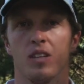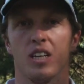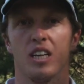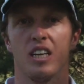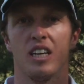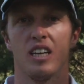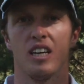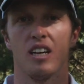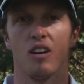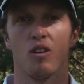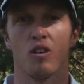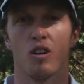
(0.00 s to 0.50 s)

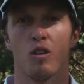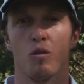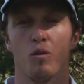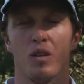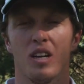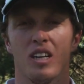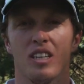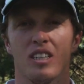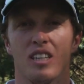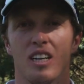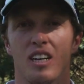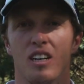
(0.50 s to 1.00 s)
y aunque
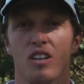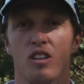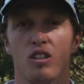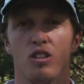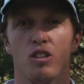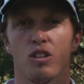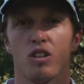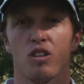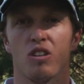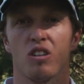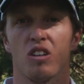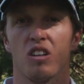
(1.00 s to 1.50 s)
hubiera entrado
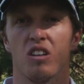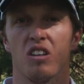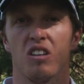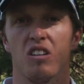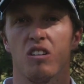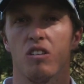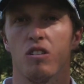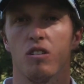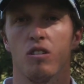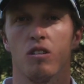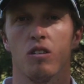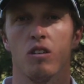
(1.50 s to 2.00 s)
yo creo que
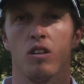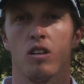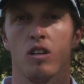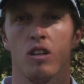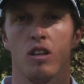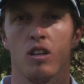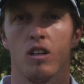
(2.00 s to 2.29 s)
no,